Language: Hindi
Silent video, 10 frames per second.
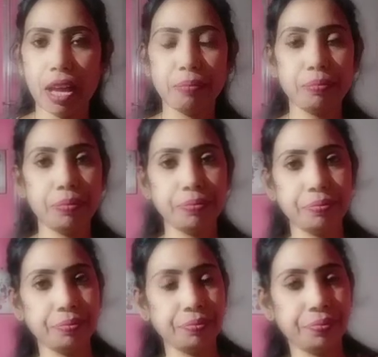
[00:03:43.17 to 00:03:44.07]
आप
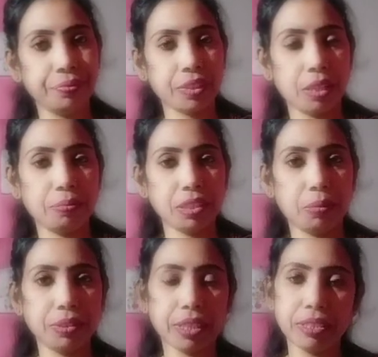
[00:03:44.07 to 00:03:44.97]
अपनी
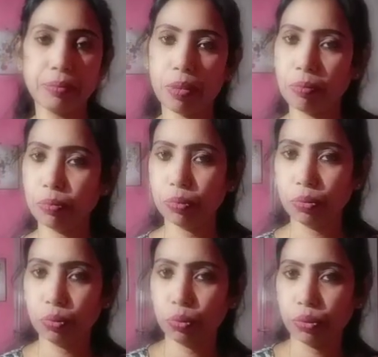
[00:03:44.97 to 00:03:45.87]
डबल चैन की प्रॉब्लम
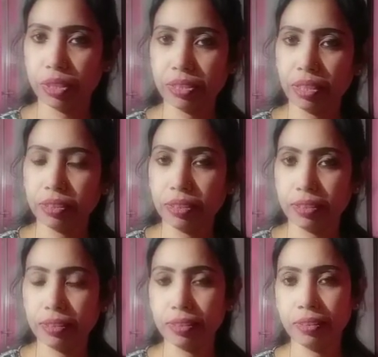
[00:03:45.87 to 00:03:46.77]
को दूर कर सकते
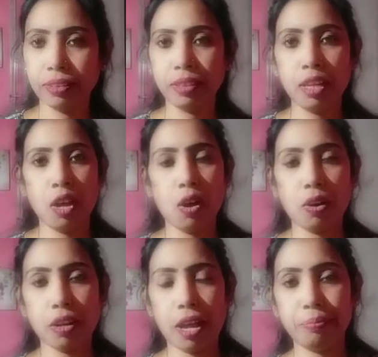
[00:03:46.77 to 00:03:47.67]
हैं
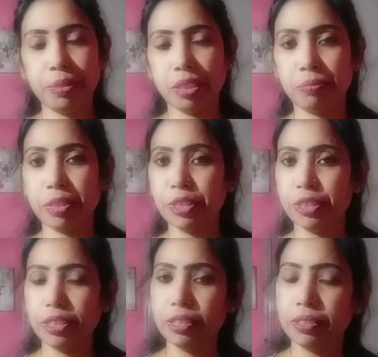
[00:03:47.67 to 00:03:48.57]
और आप विटामिन
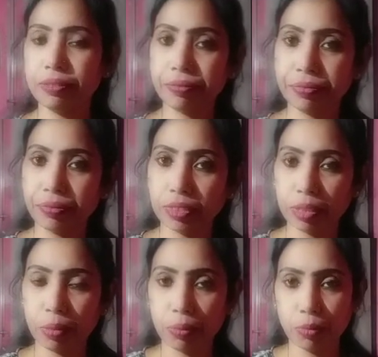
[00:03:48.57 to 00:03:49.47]
सी
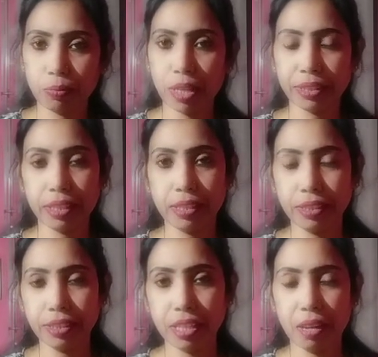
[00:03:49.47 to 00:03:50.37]
की भरपूर मात्रा
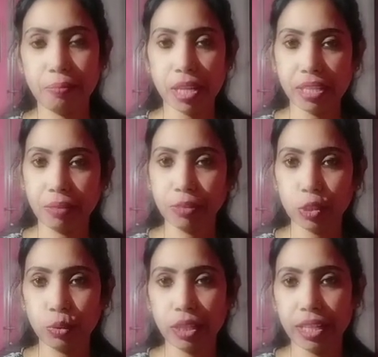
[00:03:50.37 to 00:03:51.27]
लीजिए आप बादाम
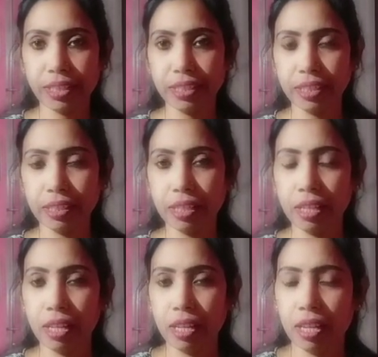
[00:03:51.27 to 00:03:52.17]
जरूर खाया करिए
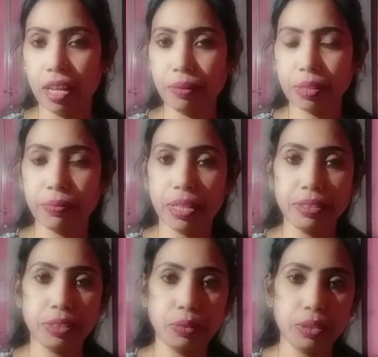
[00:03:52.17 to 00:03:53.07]
आपके
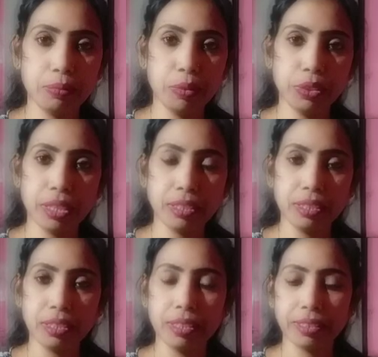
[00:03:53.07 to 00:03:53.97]
फैट जरूर कम हो
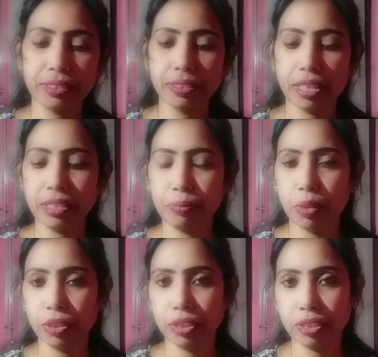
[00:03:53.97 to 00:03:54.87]
जाएंगे इन एक्सरसाइज ये
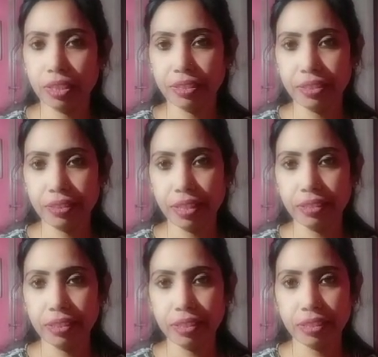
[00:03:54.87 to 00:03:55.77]
बहुत ही अच्छा
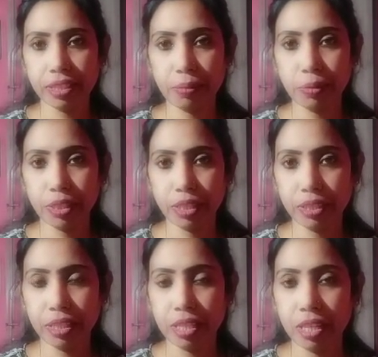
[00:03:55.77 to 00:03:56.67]
एक्सरसाइज है इसे आप
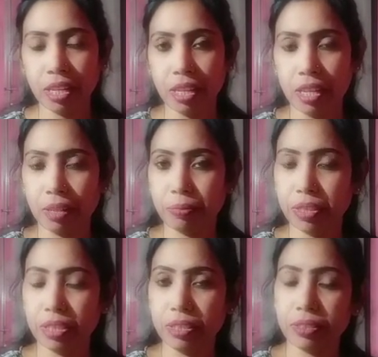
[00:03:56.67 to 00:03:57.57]
करके
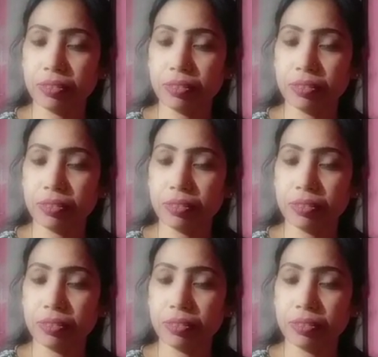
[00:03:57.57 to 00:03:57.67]
अपने